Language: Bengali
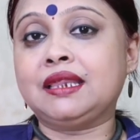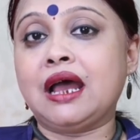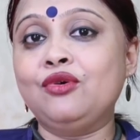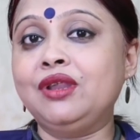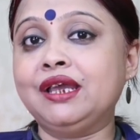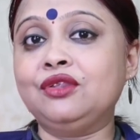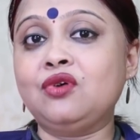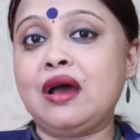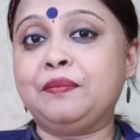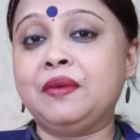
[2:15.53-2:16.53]
তাহলে
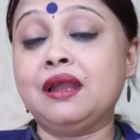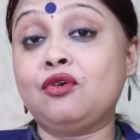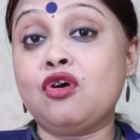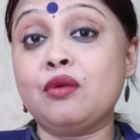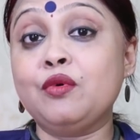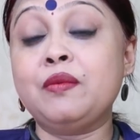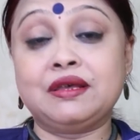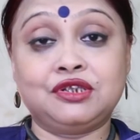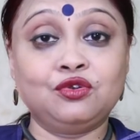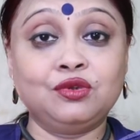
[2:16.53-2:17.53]
কিন্তু আপনার
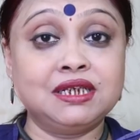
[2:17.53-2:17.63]
কর্মব্যস্ত